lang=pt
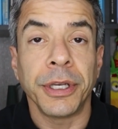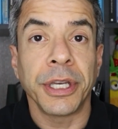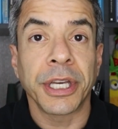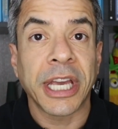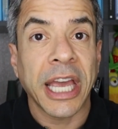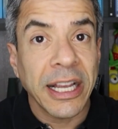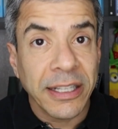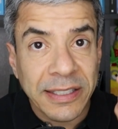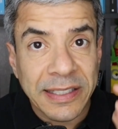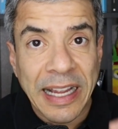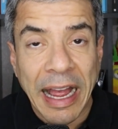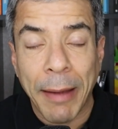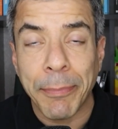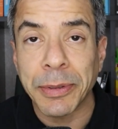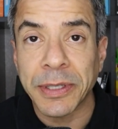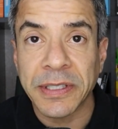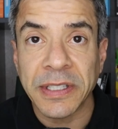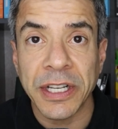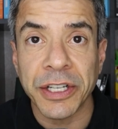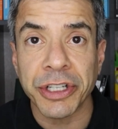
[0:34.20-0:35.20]
E quem
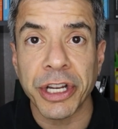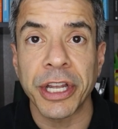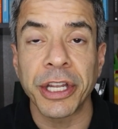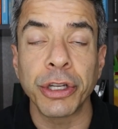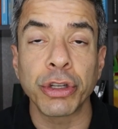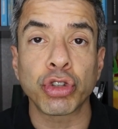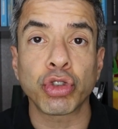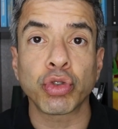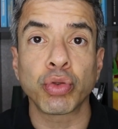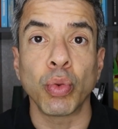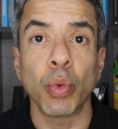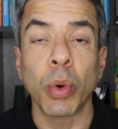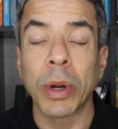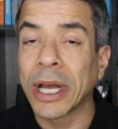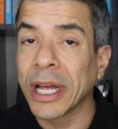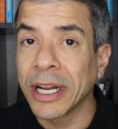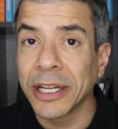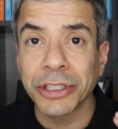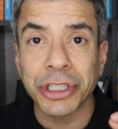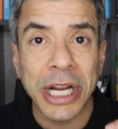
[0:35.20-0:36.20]
sabe seja isso o
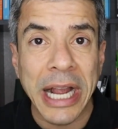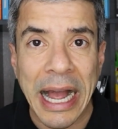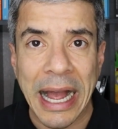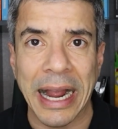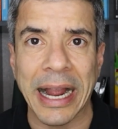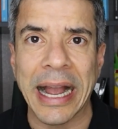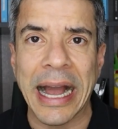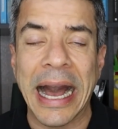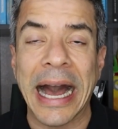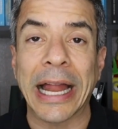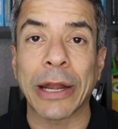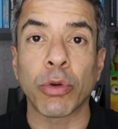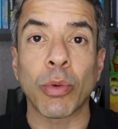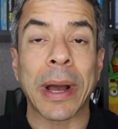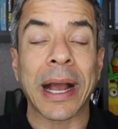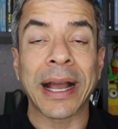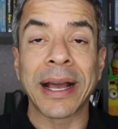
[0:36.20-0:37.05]
grande gargalo,